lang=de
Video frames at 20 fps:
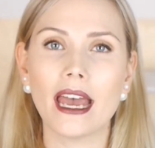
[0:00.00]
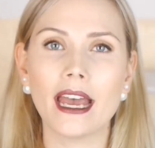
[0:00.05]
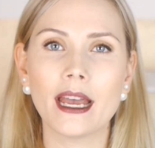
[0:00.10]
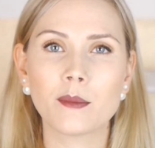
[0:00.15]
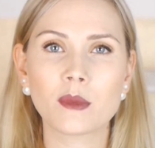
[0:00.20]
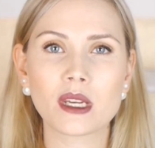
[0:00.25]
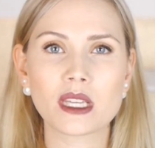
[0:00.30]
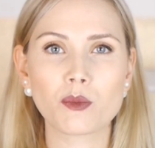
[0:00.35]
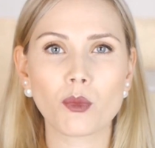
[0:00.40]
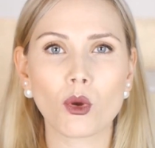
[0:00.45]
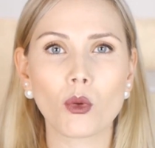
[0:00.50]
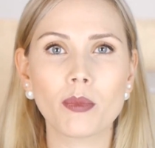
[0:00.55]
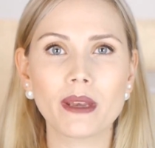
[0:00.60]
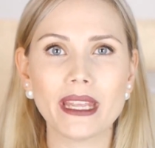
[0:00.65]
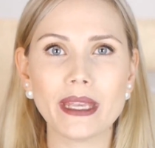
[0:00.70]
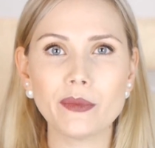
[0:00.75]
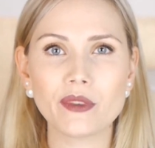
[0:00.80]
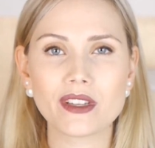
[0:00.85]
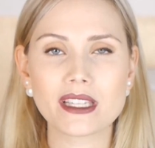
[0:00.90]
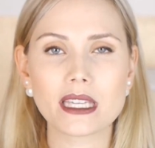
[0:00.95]
Ähm, das
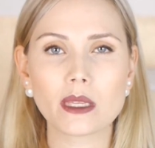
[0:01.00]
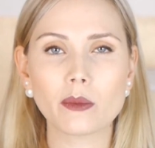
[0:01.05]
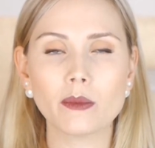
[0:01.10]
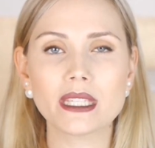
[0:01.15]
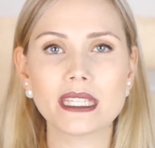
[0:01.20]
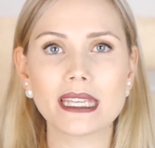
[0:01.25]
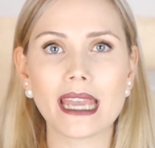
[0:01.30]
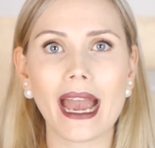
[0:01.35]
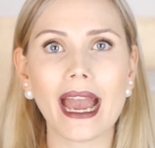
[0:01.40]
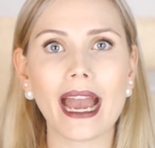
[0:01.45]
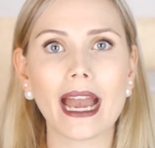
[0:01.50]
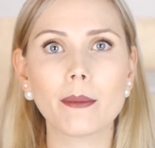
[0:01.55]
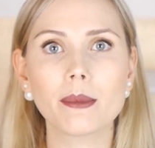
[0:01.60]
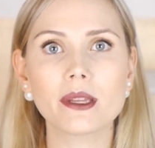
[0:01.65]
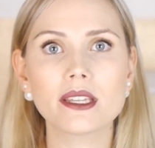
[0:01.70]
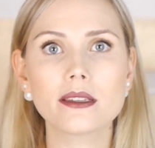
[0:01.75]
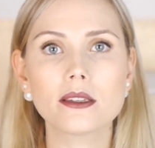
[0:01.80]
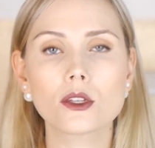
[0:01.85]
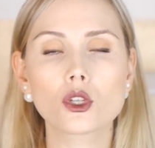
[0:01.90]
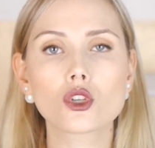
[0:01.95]
Problem, was ich mit ihr
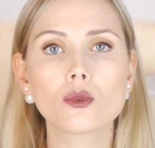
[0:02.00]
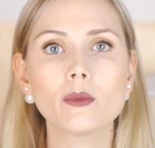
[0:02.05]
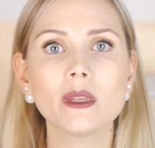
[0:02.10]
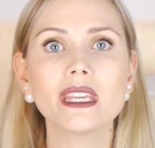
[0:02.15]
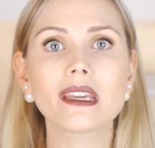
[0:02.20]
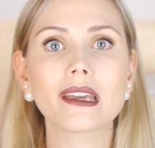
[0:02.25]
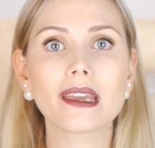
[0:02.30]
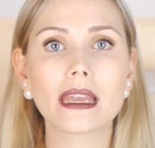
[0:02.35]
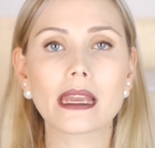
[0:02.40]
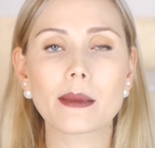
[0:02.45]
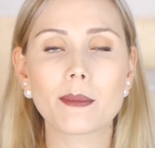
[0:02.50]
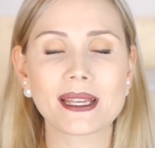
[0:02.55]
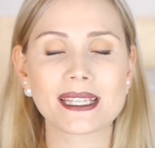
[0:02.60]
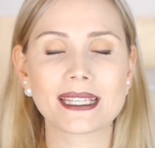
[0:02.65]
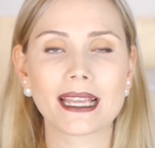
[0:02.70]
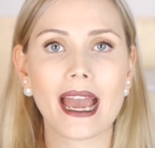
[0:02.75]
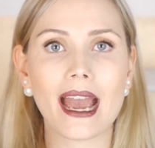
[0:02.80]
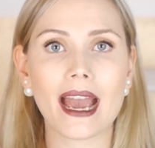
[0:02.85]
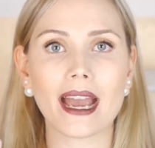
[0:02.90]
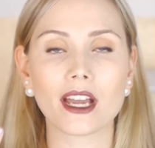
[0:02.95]
habe, diese schmierige
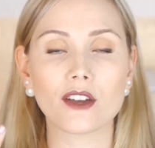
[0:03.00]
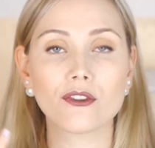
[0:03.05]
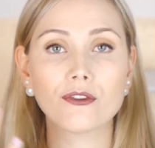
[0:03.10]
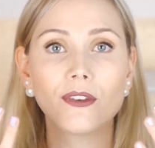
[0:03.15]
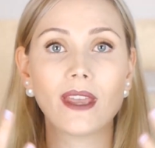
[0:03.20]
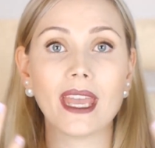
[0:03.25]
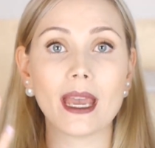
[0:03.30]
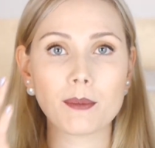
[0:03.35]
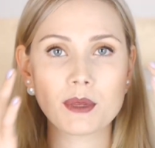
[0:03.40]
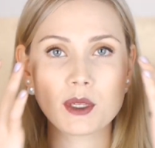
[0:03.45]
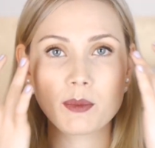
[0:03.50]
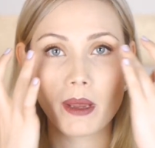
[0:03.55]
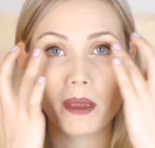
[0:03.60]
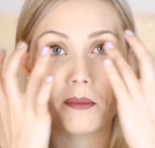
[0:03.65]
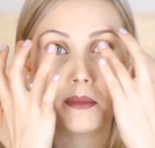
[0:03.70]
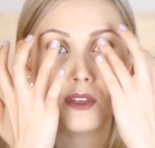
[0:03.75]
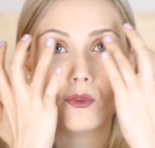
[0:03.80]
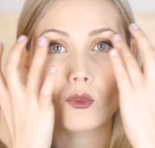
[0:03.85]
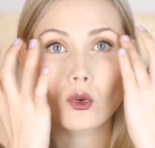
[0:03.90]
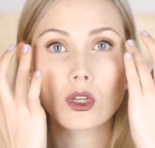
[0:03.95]
Mascara färbt
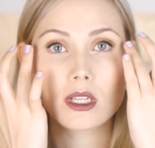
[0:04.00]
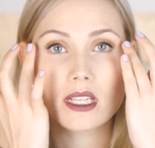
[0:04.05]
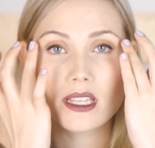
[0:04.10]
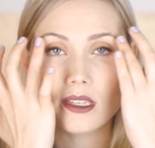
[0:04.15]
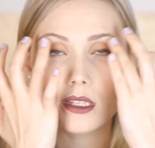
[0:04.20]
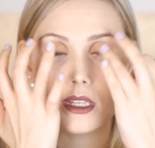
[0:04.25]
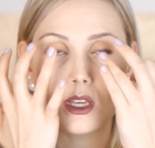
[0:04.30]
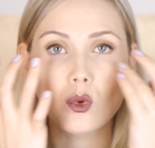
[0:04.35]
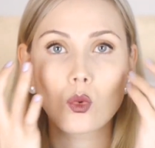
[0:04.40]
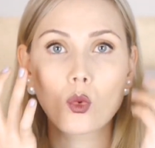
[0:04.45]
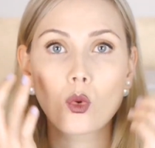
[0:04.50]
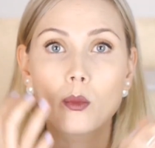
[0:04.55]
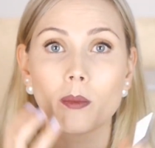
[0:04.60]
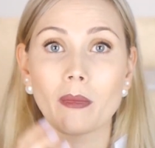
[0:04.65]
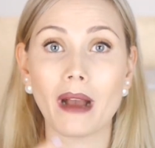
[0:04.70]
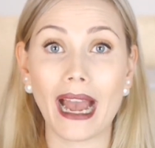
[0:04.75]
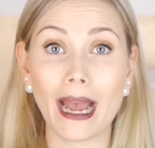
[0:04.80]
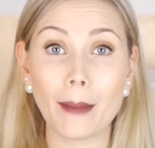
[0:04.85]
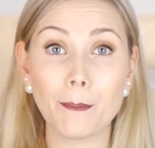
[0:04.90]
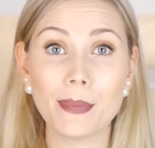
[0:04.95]
bei mir wirklich hier
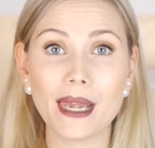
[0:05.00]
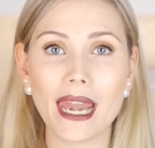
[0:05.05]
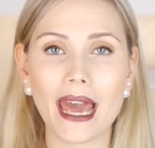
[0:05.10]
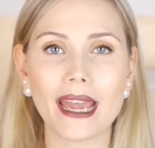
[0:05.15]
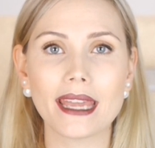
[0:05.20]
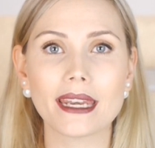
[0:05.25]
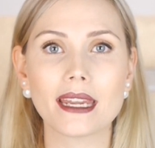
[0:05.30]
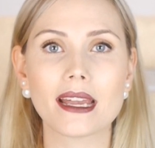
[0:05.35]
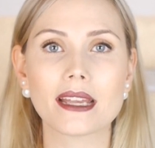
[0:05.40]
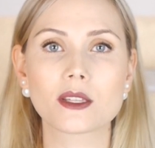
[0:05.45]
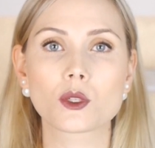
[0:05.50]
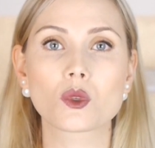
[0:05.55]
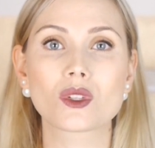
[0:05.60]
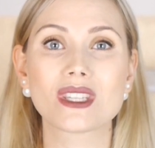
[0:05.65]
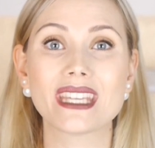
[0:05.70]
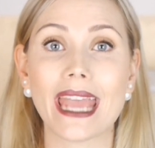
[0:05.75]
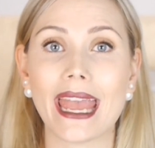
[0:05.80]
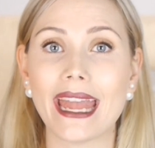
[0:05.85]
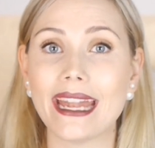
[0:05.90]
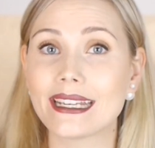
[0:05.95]
oben ab, leider. Also
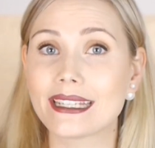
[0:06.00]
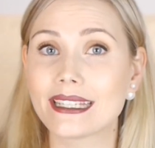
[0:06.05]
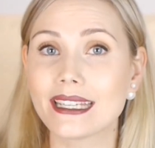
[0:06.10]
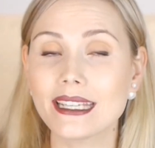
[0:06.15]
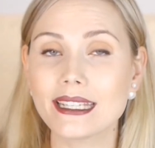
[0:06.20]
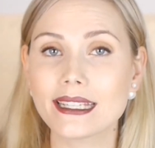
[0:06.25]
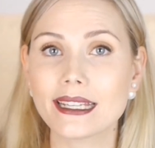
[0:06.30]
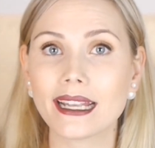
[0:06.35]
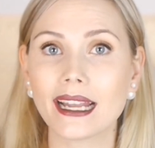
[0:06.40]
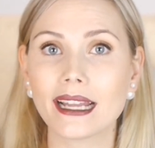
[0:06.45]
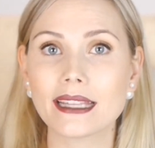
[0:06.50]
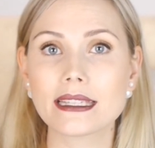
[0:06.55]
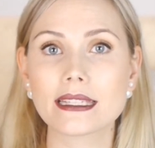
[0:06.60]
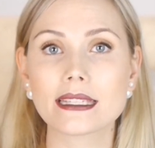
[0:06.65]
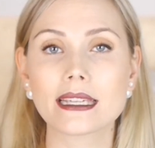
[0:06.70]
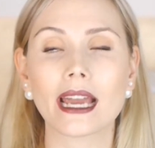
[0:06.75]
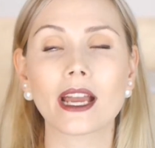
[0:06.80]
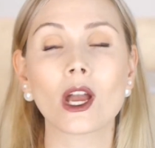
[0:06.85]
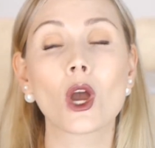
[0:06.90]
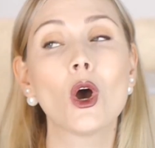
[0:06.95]
sie hält nicht den
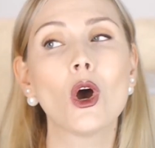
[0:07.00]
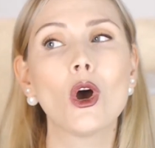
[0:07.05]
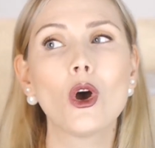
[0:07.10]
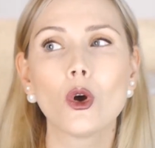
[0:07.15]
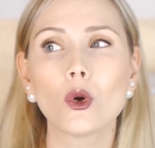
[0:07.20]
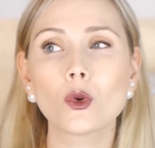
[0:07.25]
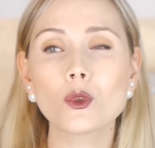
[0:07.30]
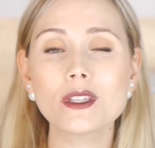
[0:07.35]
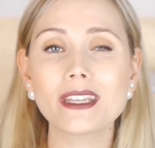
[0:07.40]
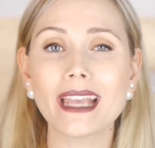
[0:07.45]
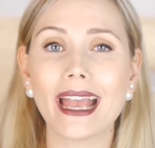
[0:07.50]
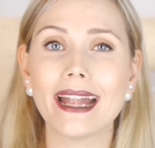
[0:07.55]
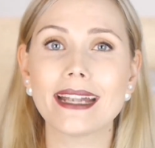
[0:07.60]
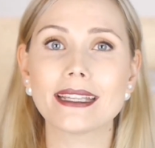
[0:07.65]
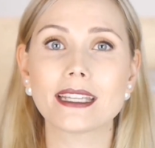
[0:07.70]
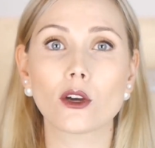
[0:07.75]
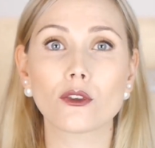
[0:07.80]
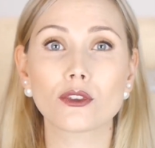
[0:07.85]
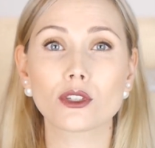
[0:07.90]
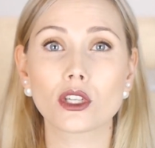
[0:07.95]
ganzen Tag und sie
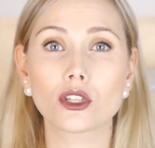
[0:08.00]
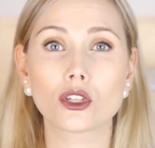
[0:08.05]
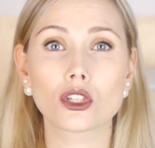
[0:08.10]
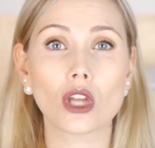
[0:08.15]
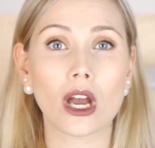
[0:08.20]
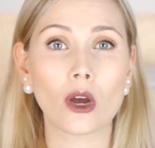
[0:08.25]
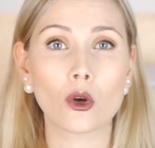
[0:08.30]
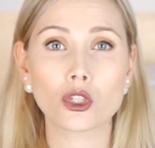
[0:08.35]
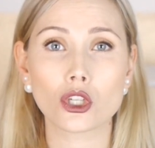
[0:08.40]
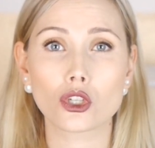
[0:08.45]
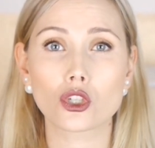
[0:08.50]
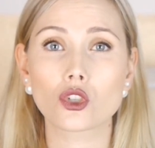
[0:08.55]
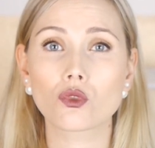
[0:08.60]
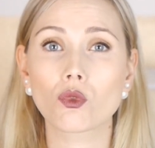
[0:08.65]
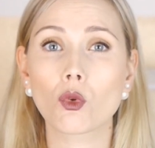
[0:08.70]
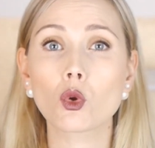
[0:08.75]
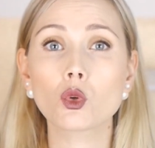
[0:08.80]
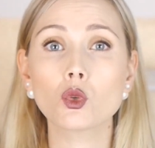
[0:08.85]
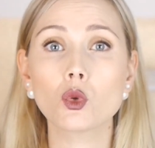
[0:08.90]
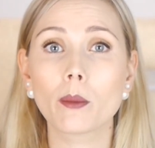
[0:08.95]
hält auf den, auch den
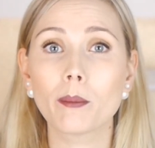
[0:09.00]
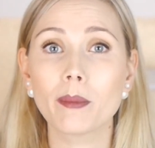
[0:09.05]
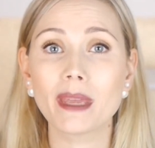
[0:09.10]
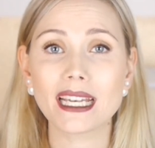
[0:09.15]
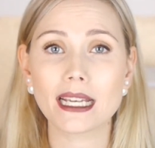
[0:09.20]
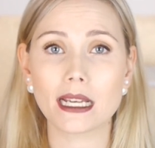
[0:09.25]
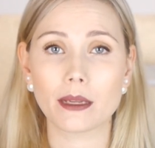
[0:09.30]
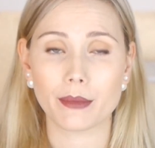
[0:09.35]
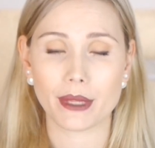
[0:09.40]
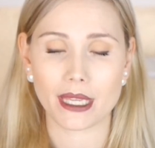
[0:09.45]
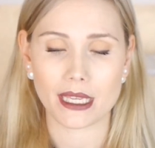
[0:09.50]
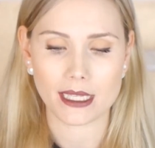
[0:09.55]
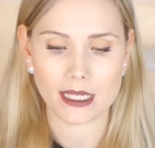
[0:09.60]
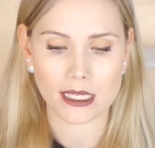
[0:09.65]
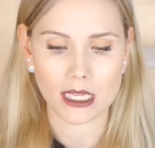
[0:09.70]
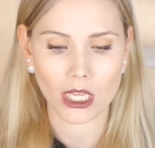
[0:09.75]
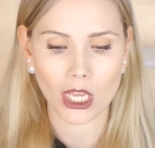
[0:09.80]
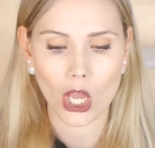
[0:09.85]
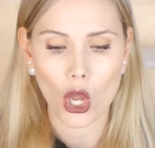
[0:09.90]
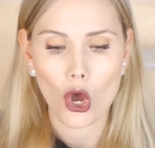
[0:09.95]
Schwung nur
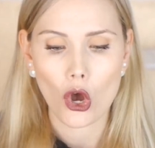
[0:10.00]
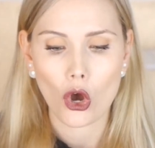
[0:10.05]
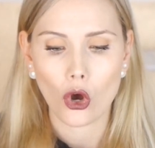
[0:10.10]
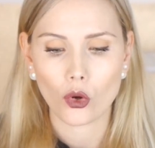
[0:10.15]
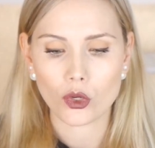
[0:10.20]
mittelmäßig.